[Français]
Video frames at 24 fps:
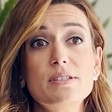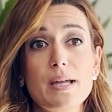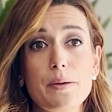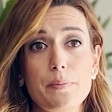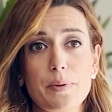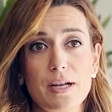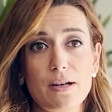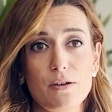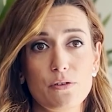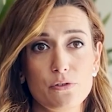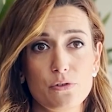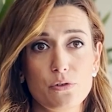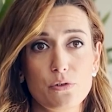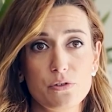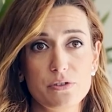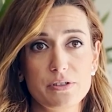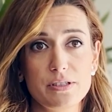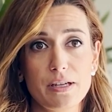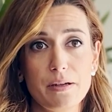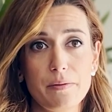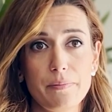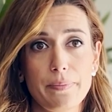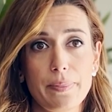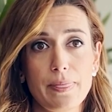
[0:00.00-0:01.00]
après
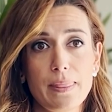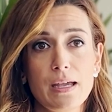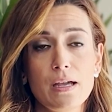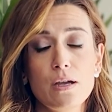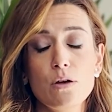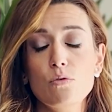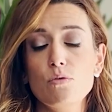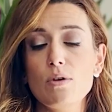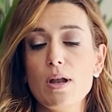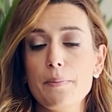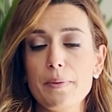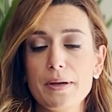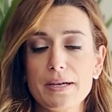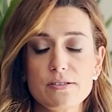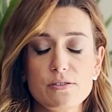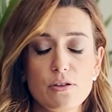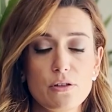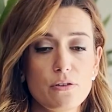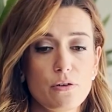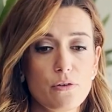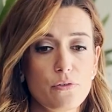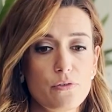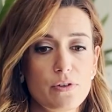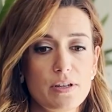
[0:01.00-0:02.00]
l'entretien, où la
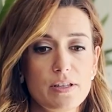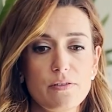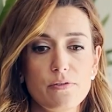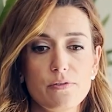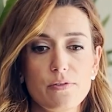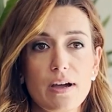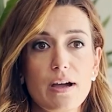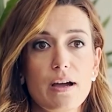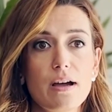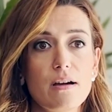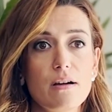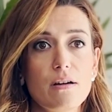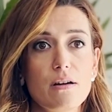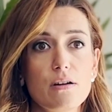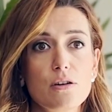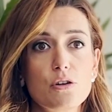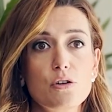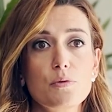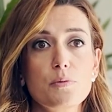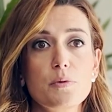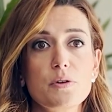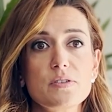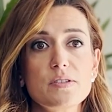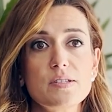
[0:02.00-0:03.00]
personne, en fait, va euh,
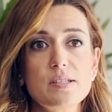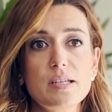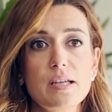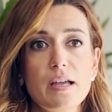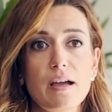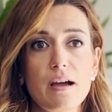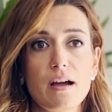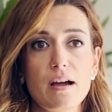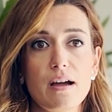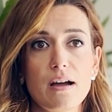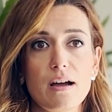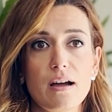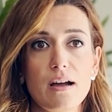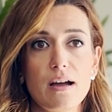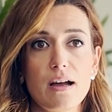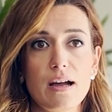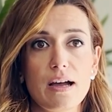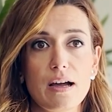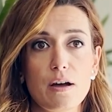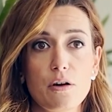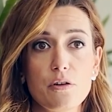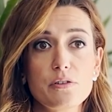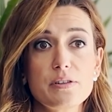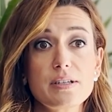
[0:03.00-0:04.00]
commencer à,
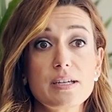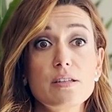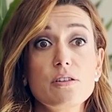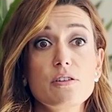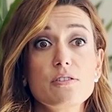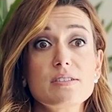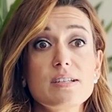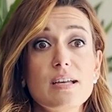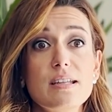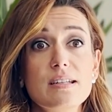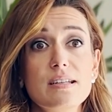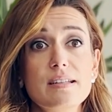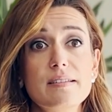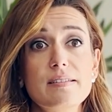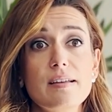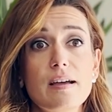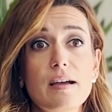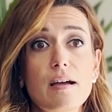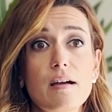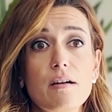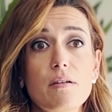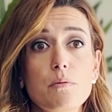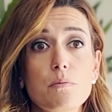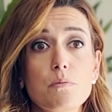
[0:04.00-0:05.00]
rentrer dans un
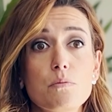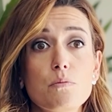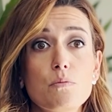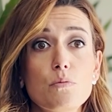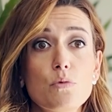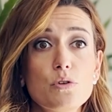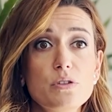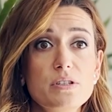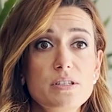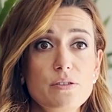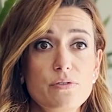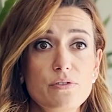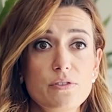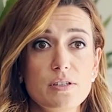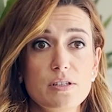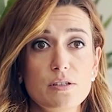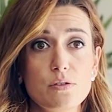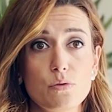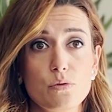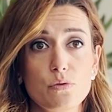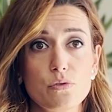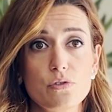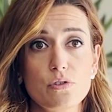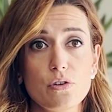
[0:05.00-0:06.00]
état modifié
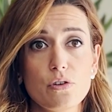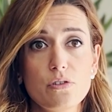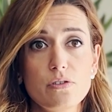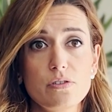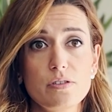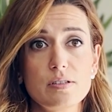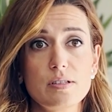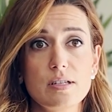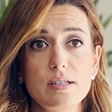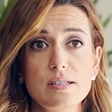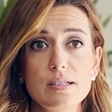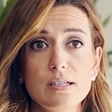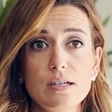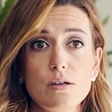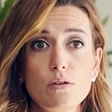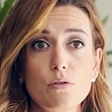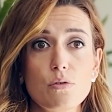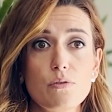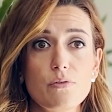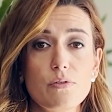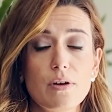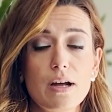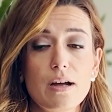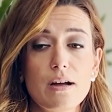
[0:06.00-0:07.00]
de conscience, c'est-à-dire
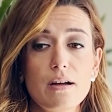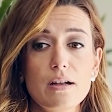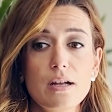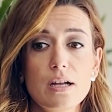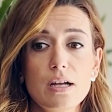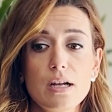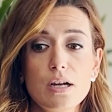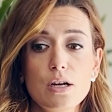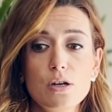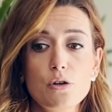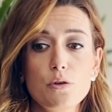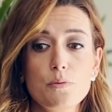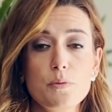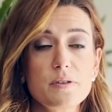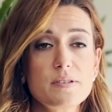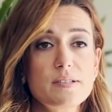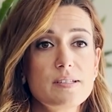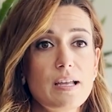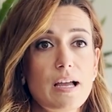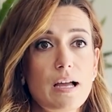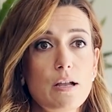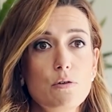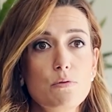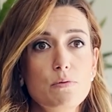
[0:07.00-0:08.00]
qu'on va
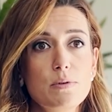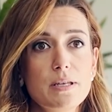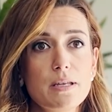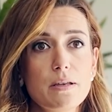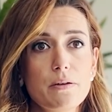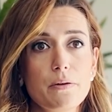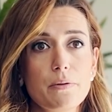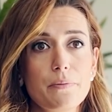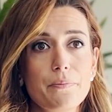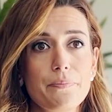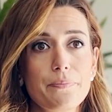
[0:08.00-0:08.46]
commencer à lui,